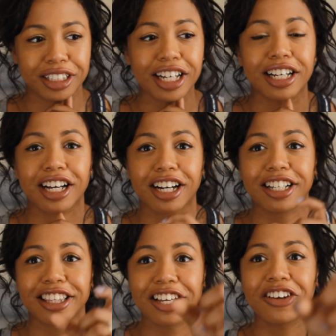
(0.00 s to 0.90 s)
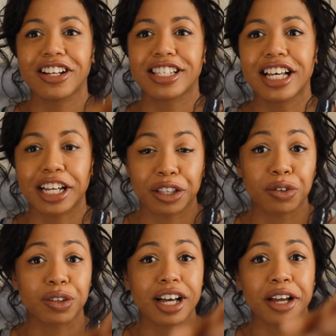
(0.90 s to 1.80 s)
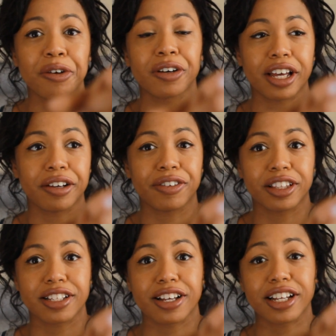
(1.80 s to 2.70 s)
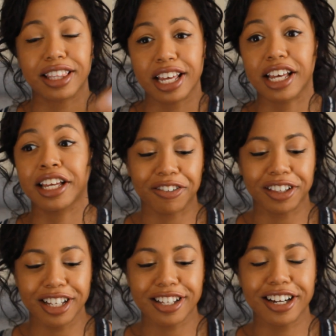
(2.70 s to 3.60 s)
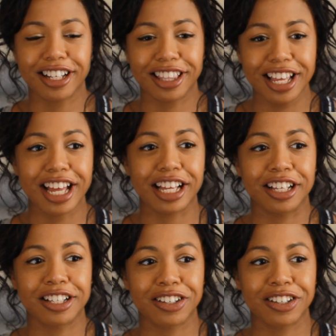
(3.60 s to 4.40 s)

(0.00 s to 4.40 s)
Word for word: じゃあ測ってくださいと体温計渡されて渡されて